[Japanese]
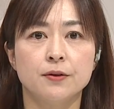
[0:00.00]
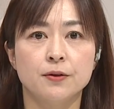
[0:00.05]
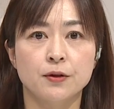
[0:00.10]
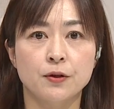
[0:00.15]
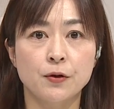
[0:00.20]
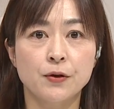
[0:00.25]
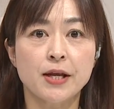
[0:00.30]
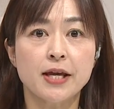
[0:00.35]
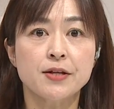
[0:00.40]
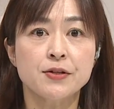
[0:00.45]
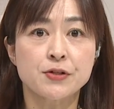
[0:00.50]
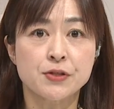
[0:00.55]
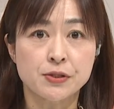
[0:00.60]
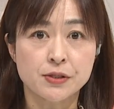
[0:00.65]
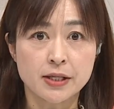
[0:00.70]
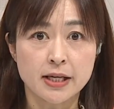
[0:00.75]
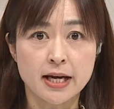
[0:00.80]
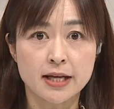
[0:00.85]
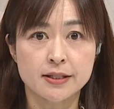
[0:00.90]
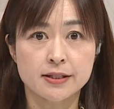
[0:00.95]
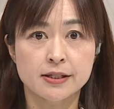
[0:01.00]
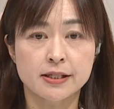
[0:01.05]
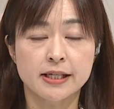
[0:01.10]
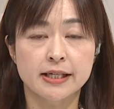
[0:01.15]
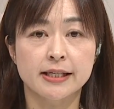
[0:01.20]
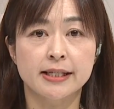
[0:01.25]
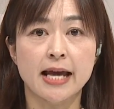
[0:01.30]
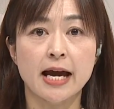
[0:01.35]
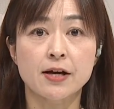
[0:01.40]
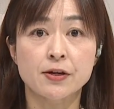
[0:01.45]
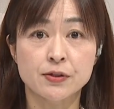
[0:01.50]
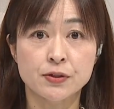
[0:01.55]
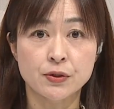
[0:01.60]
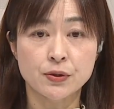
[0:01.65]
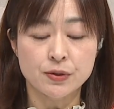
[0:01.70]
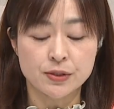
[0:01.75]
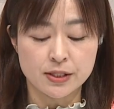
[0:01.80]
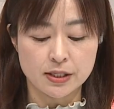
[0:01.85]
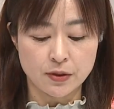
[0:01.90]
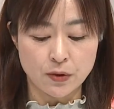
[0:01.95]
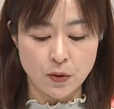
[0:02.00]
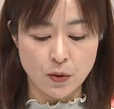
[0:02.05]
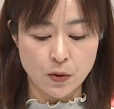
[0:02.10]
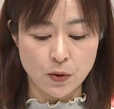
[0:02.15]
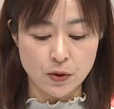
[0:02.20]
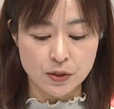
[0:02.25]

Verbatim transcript: 去年12月に逆走事故